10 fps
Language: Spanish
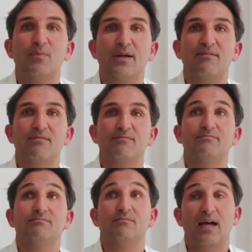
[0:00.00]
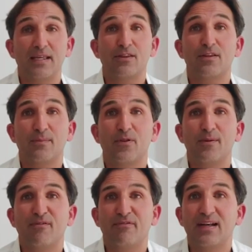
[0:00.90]
pues ahí es donde
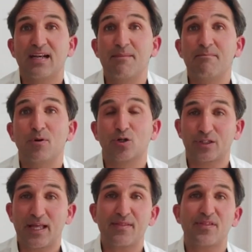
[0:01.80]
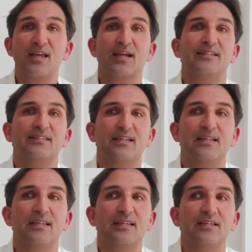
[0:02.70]
podemos ver la importancia que
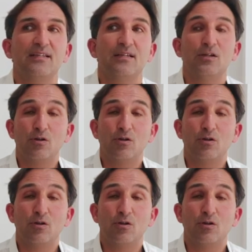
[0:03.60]
tiene